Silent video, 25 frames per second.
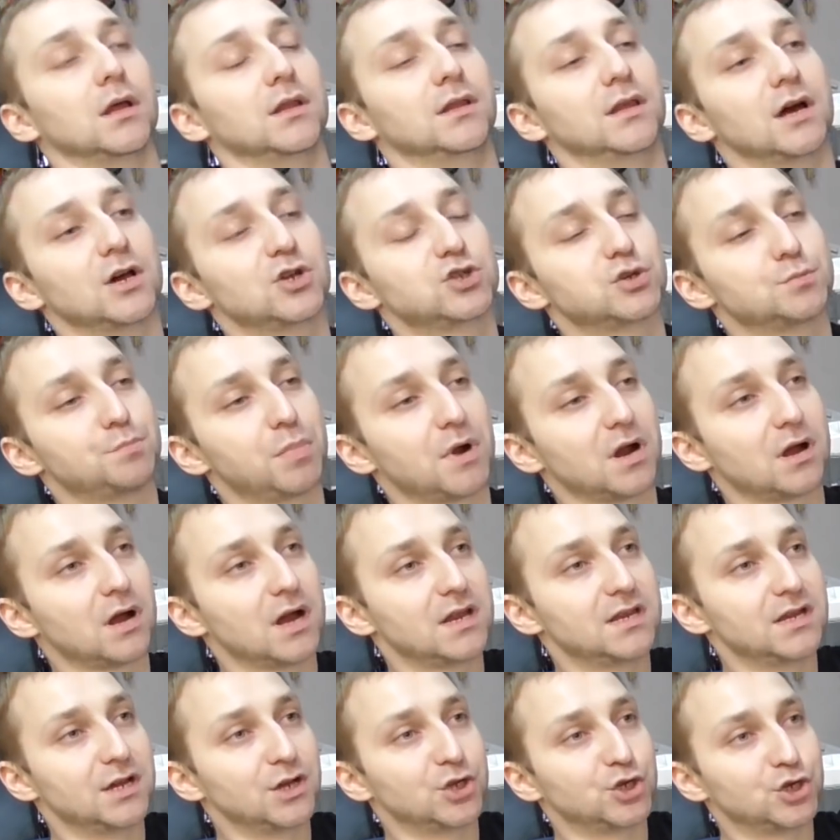даже
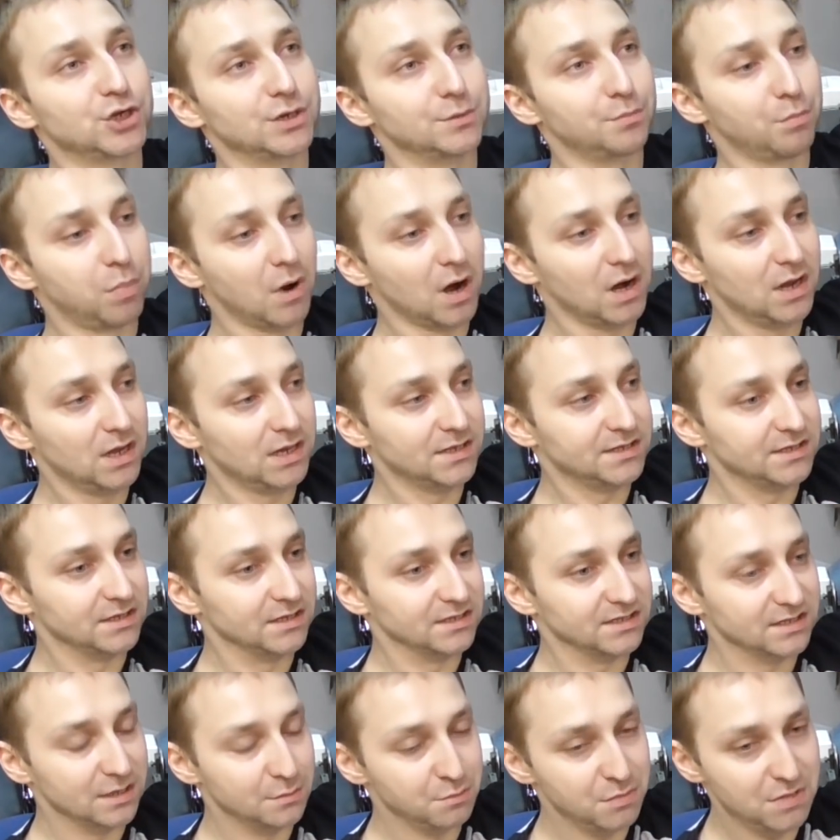проходящие по
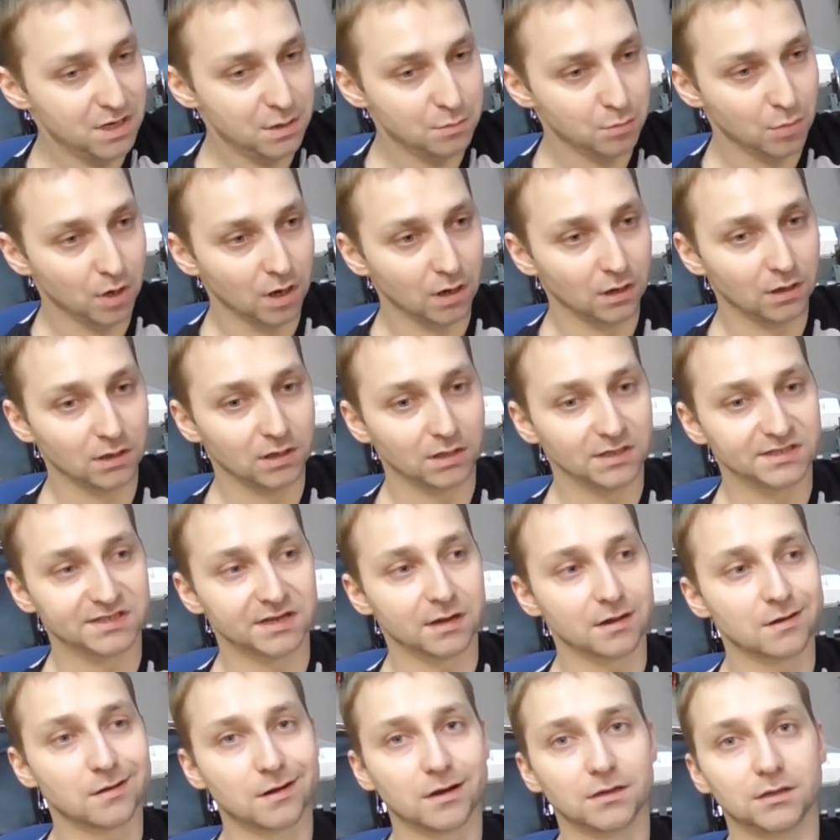лестнице мимо
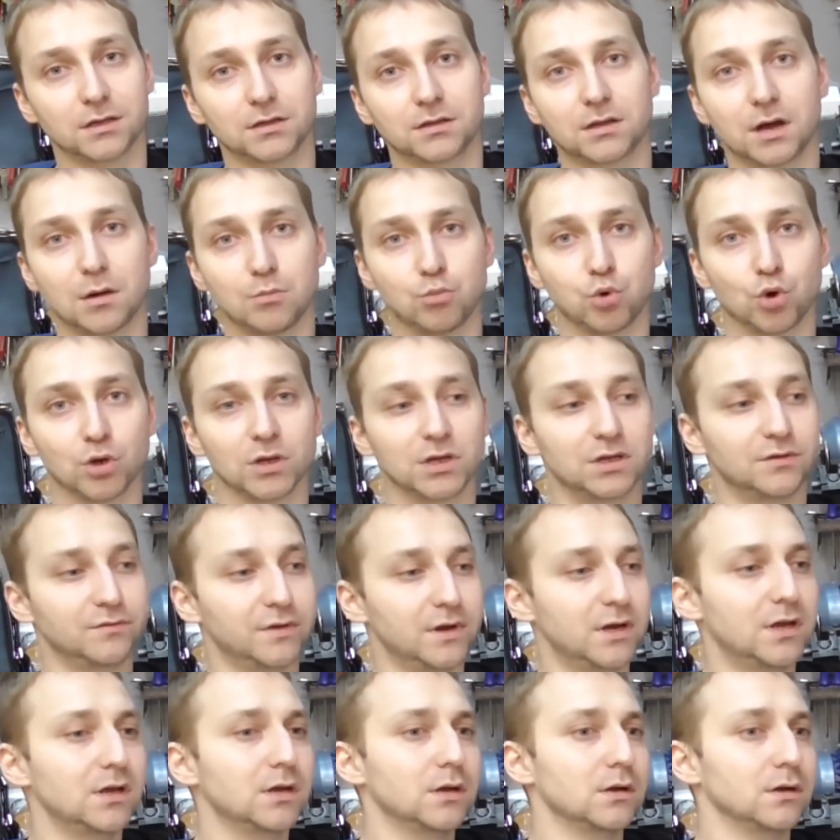закрытой тамбурной
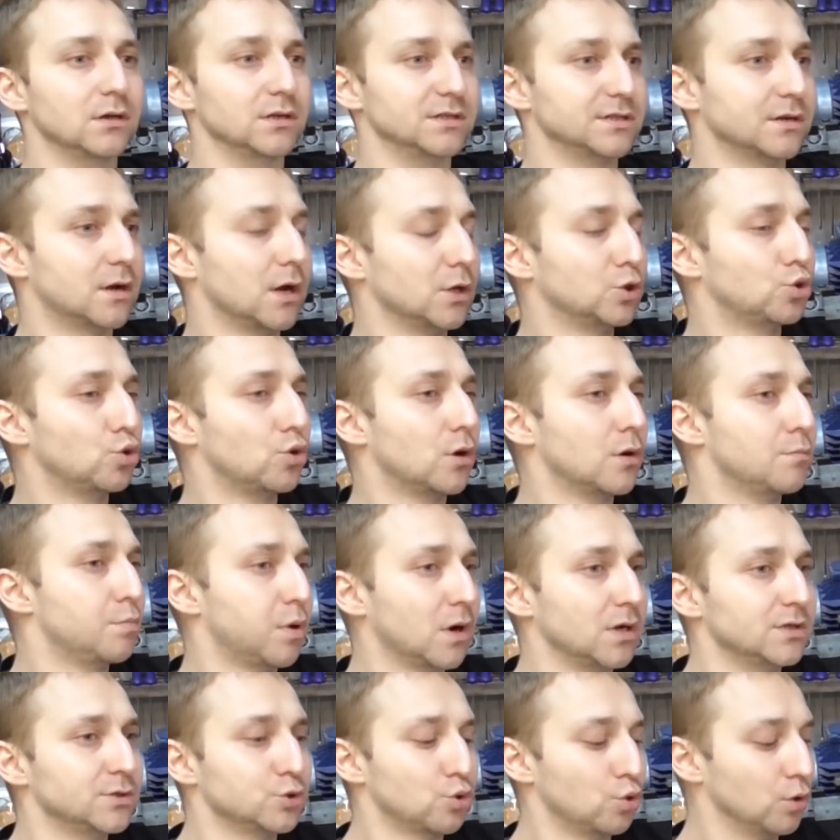двери, за которой
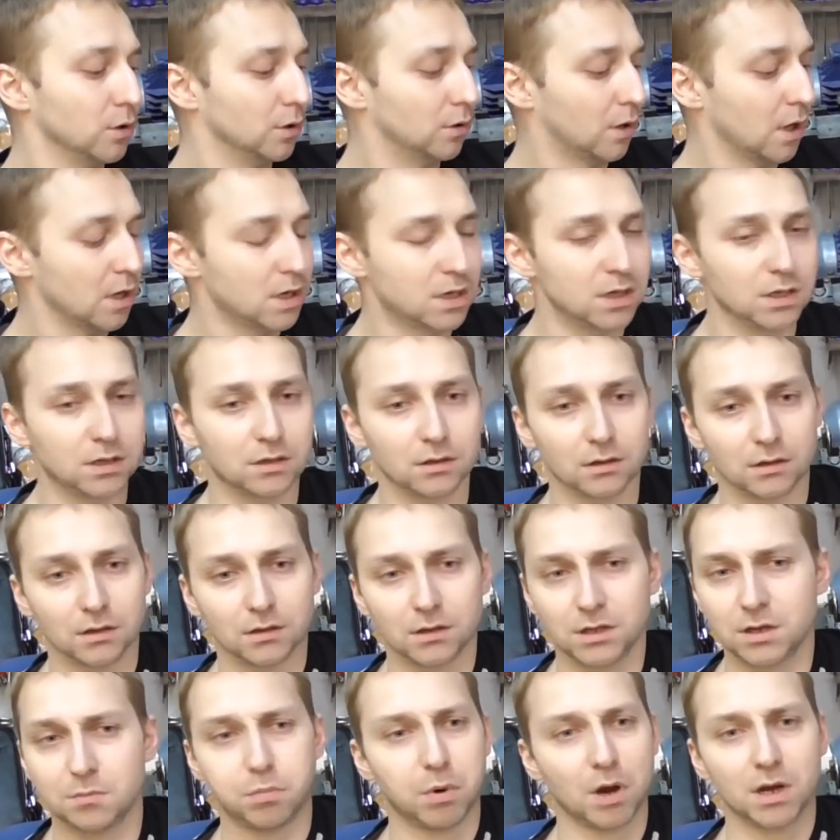происходят какие-то
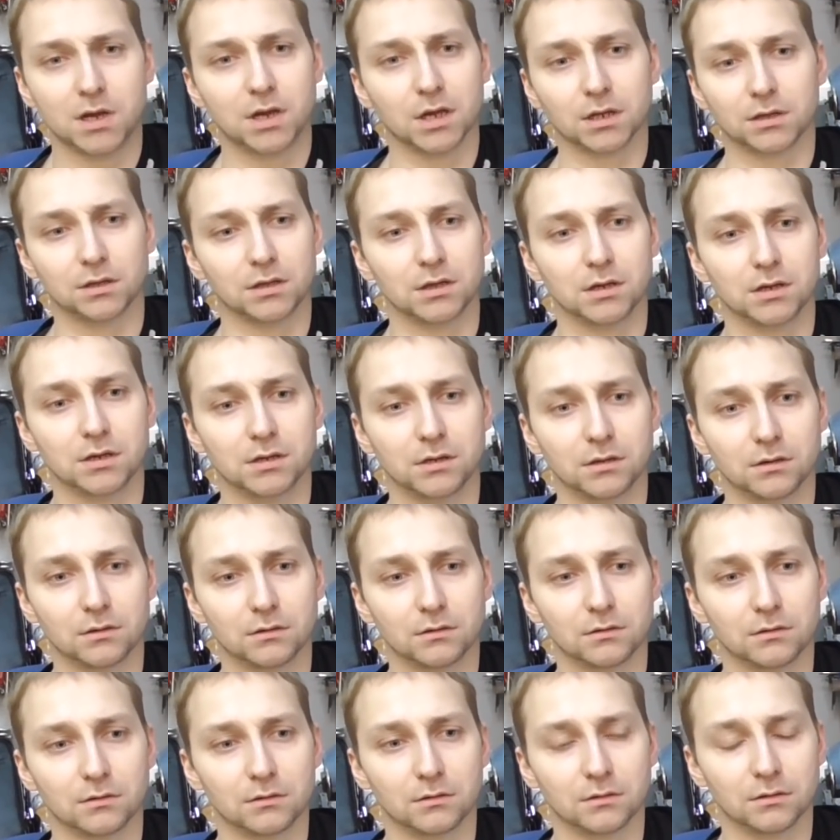непонятные
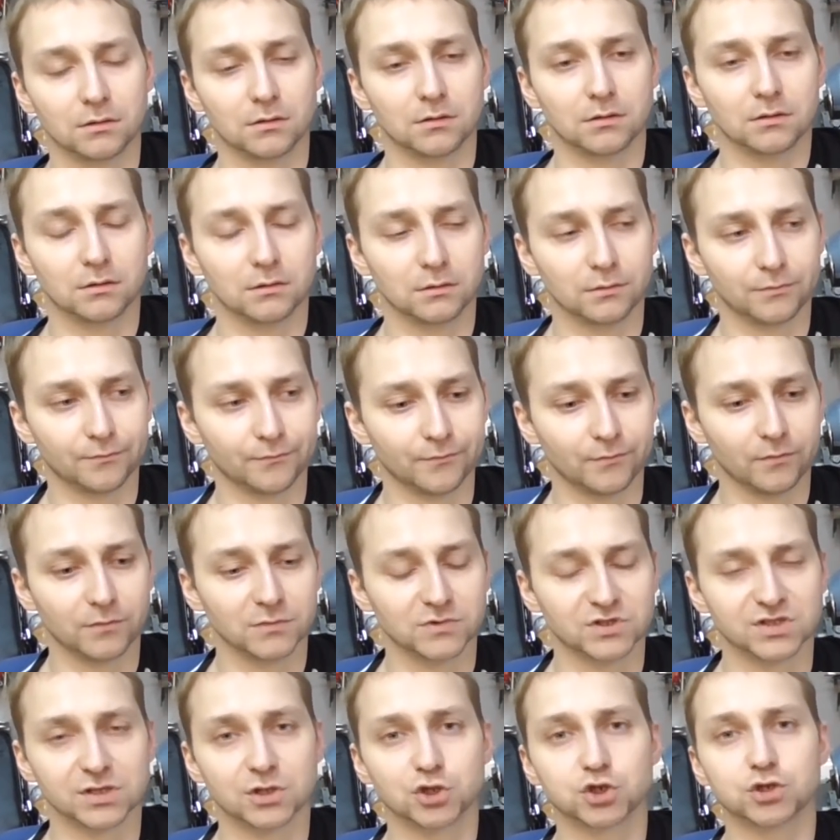э,
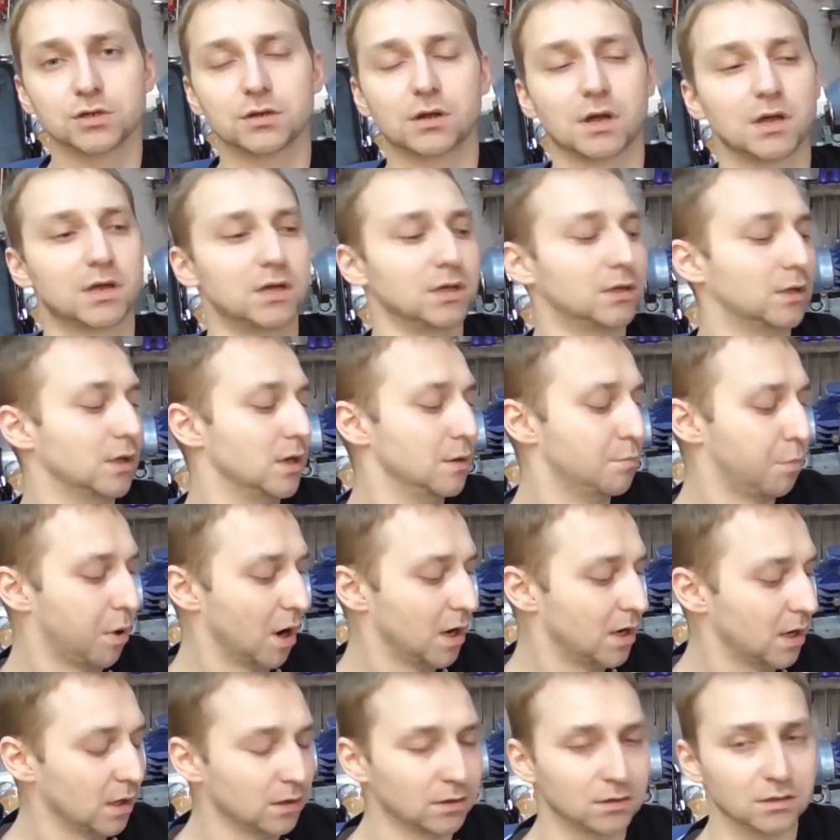слышны какие-то
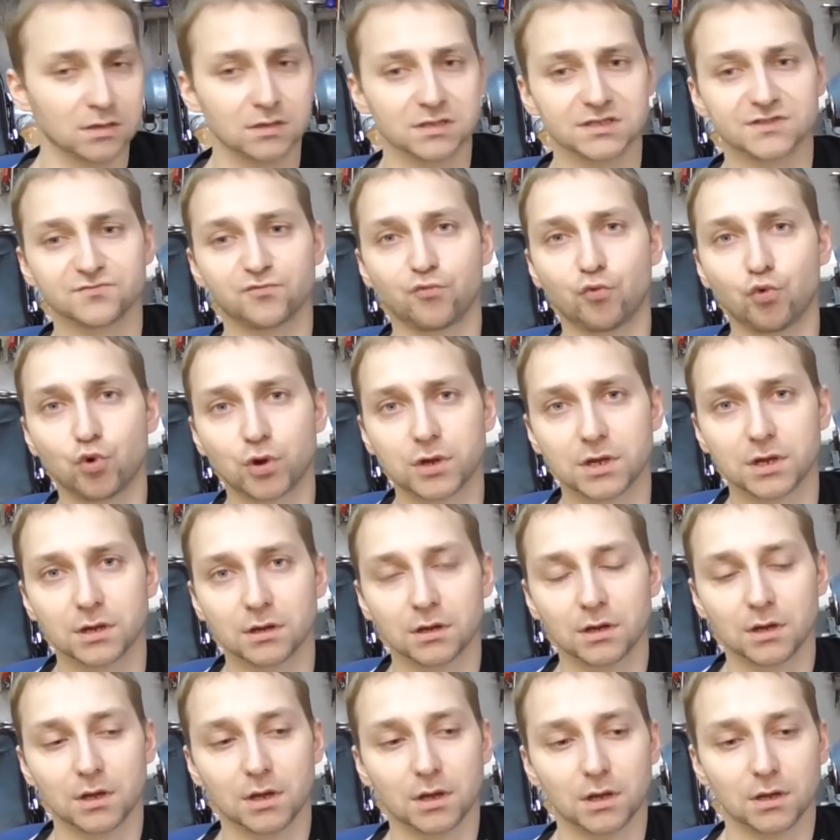непонятные
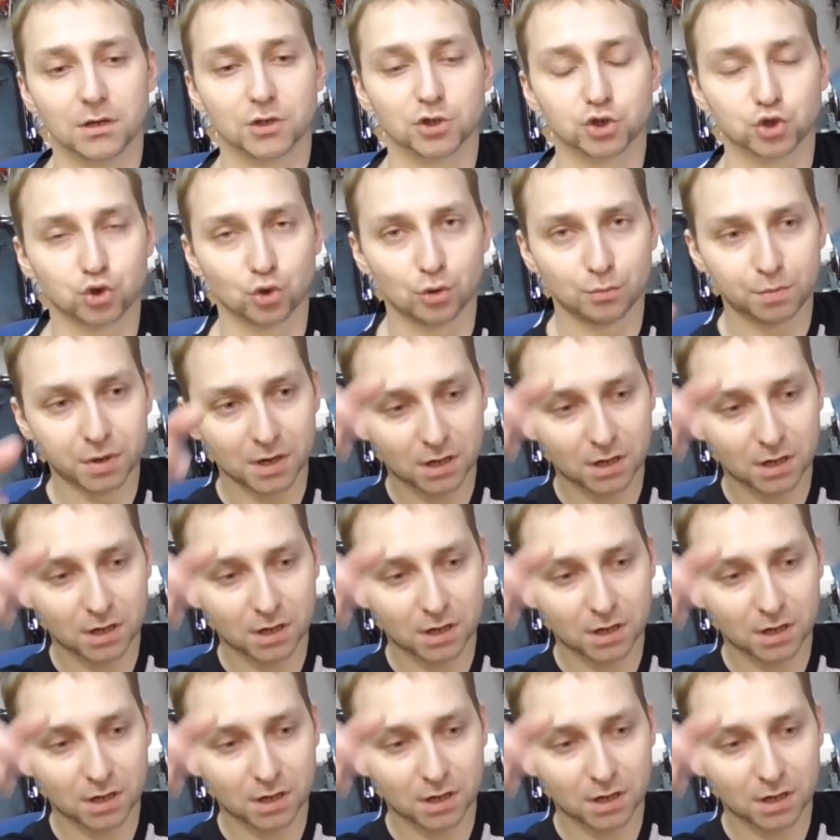звуки. Что